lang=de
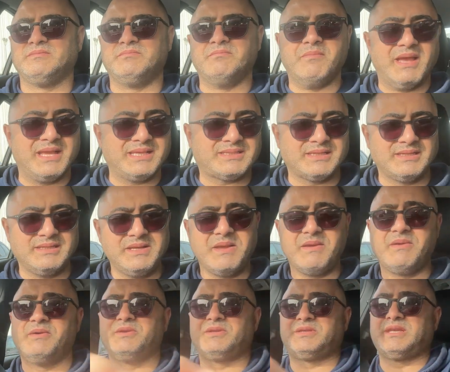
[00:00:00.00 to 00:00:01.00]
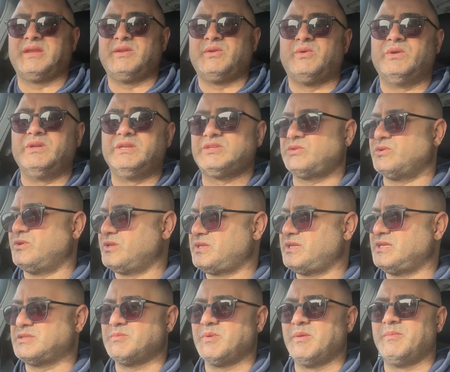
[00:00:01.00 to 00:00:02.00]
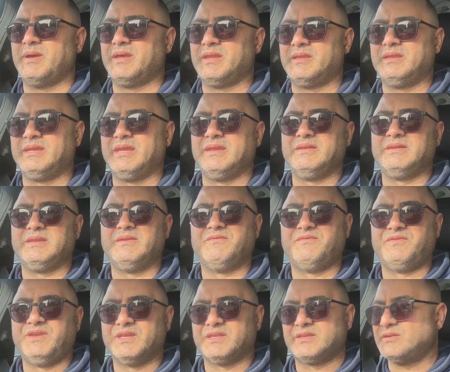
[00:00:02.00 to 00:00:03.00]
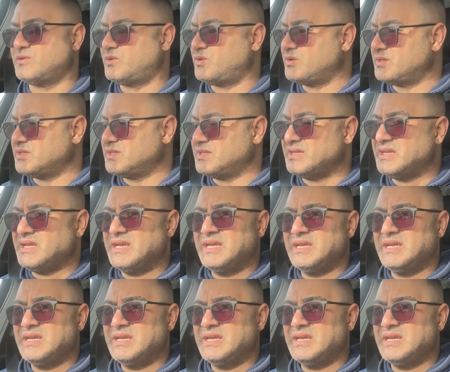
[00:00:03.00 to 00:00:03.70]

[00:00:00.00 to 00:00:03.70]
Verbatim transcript: Messe und dann hole ich dort jetzt mal den, den vierten Kunde.